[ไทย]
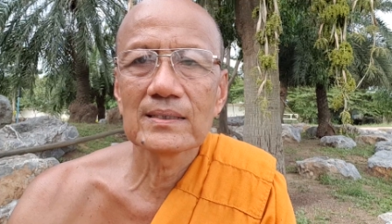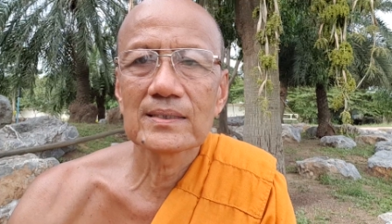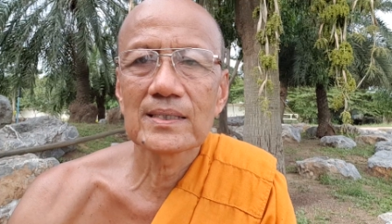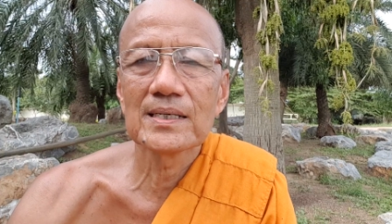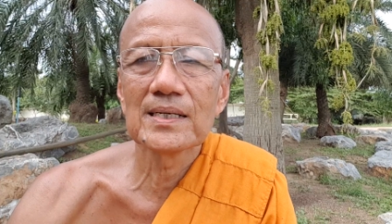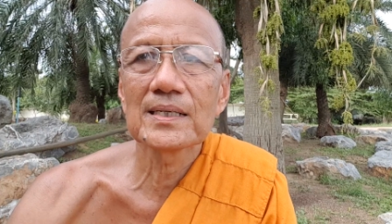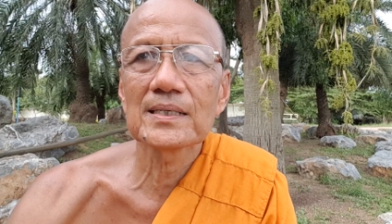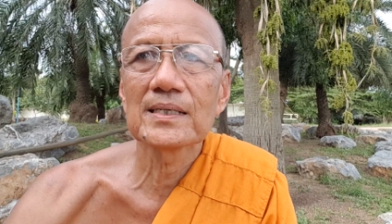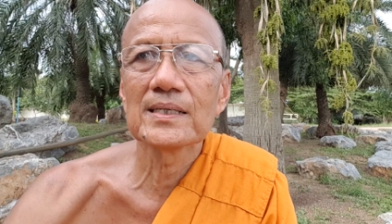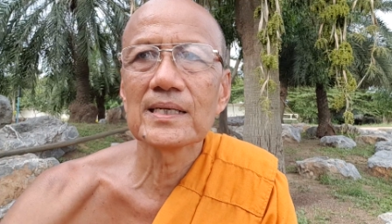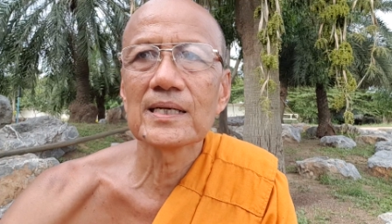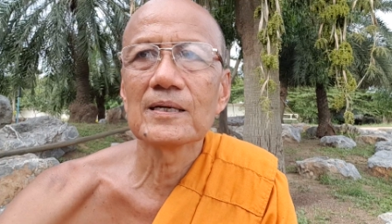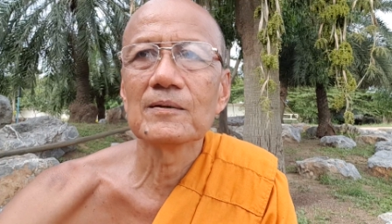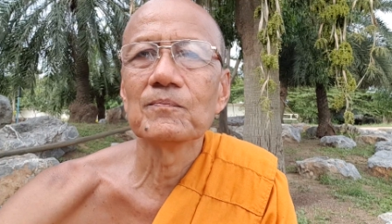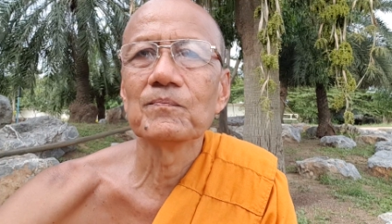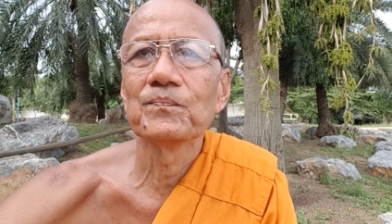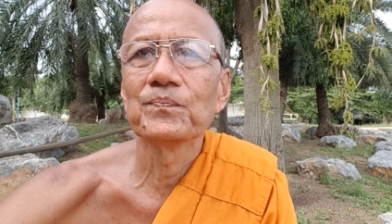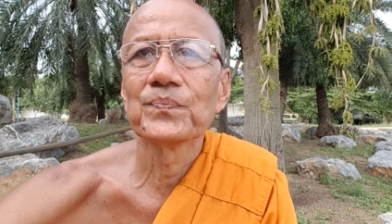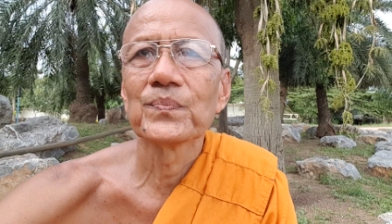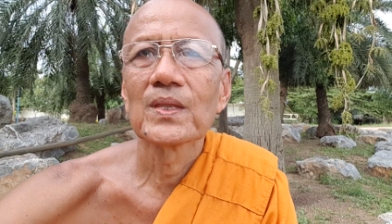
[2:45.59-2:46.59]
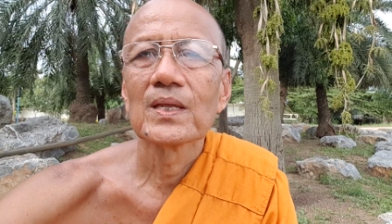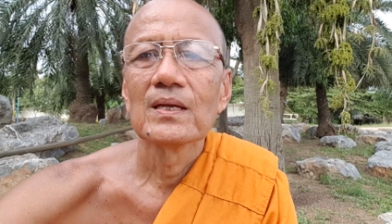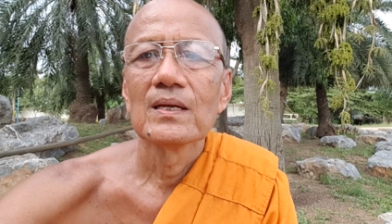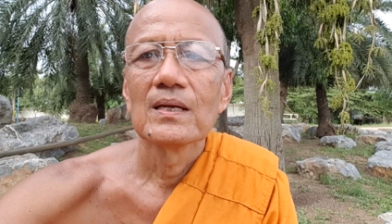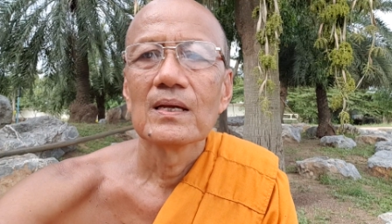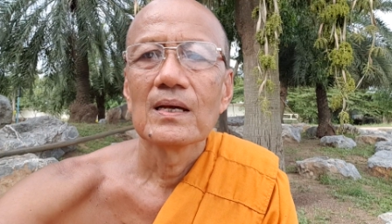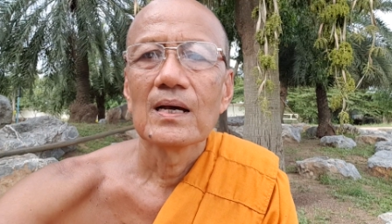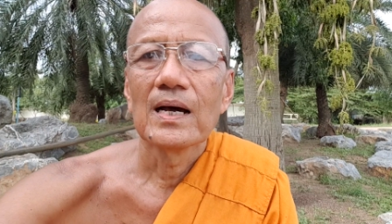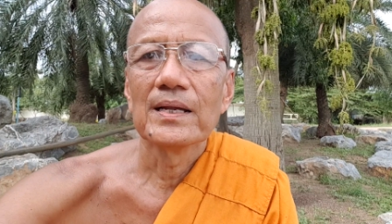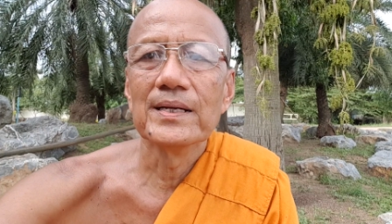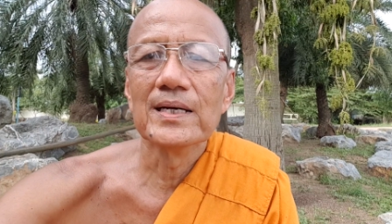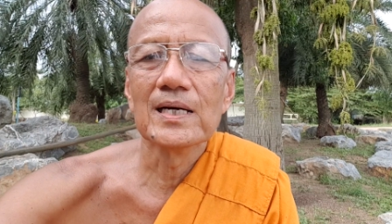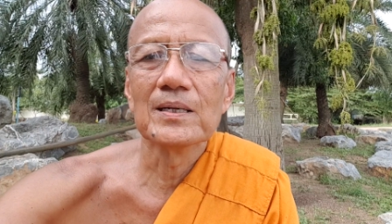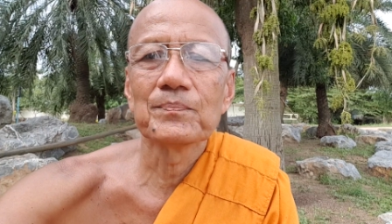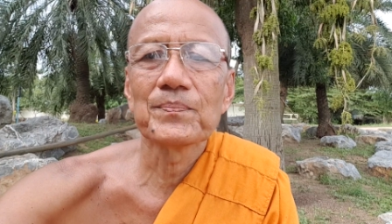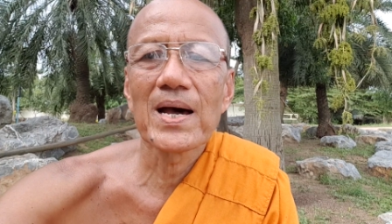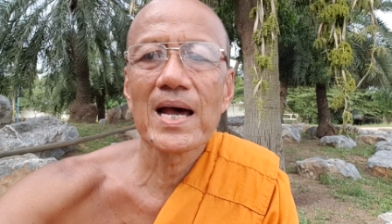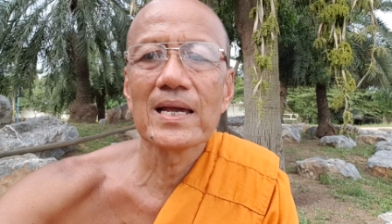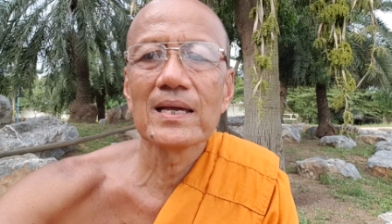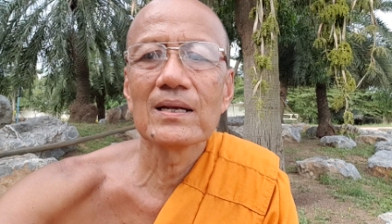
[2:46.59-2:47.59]
ชนิดนี้เดิน
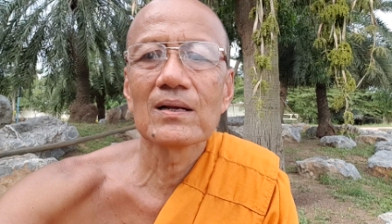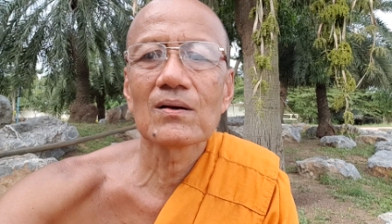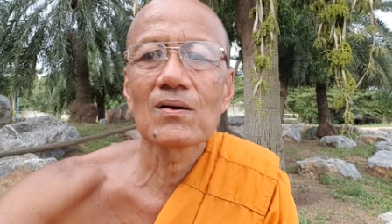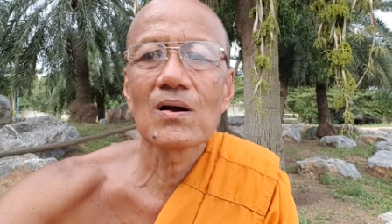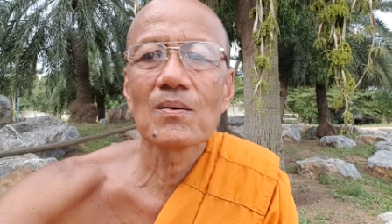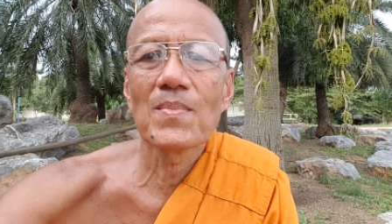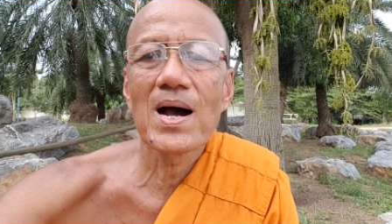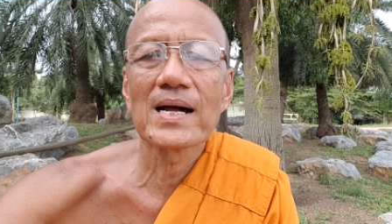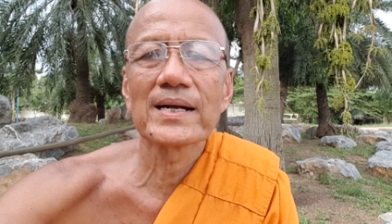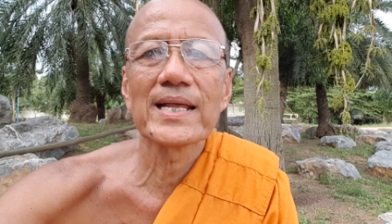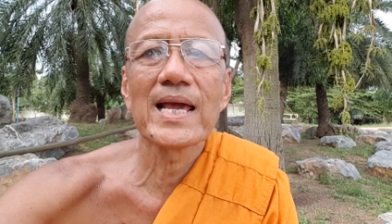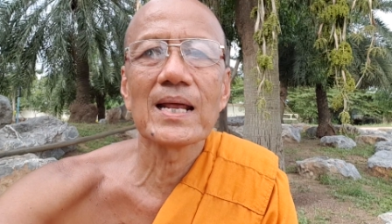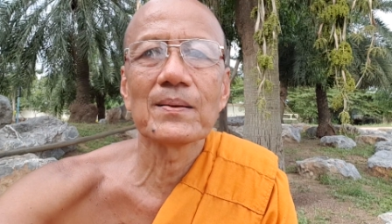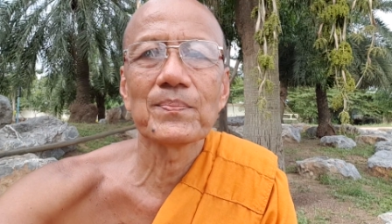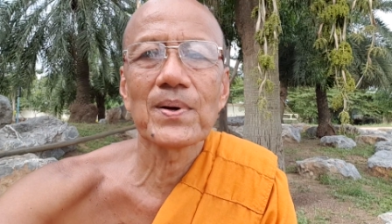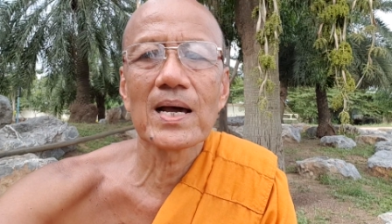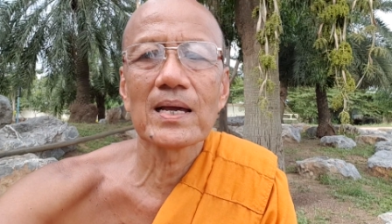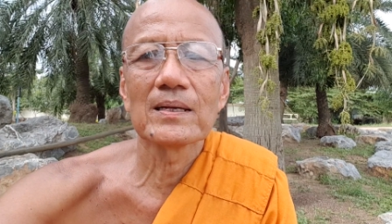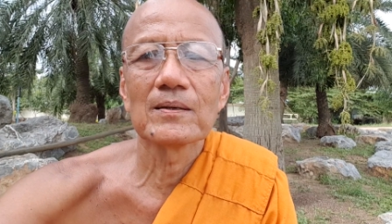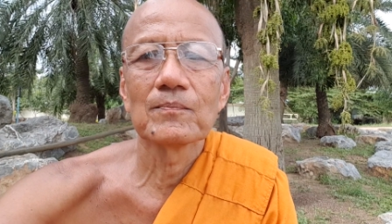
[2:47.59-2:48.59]
ไปแล้วก็บังแดดไป